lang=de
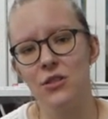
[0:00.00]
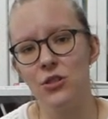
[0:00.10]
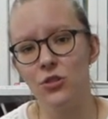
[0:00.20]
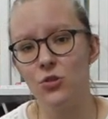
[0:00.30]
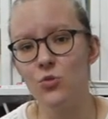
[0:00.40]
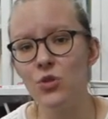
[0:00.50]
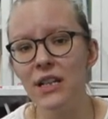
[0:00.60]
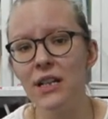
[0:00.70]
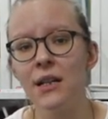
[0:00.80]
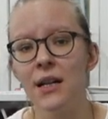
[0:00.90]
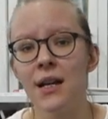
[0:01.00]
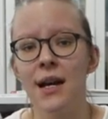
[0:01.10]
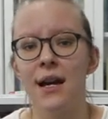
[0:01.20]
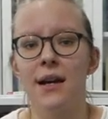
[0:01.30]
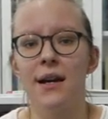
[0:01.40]
Juni
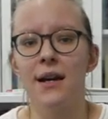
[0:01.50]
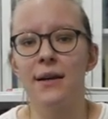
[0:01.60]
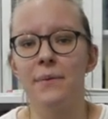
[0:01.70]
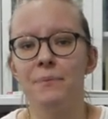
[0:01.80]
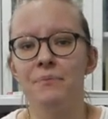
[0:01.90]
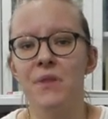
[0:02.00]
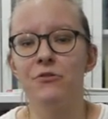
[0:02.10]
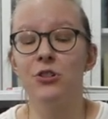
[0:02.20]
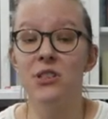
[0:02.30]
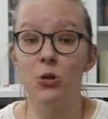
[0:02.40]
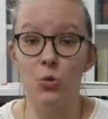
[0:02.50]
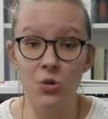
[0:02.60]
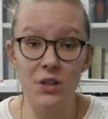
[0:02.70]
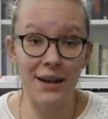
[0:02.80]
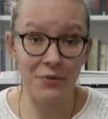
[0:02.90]
ähm, von
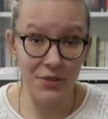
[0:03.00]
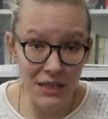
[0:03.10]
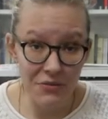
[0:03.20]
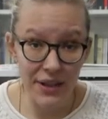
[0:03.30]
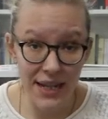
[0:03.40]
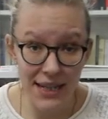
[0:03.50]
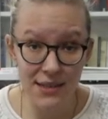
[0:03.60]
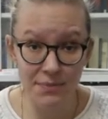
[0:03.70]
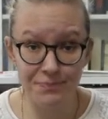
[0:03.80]
Tirol nach Wien fährt,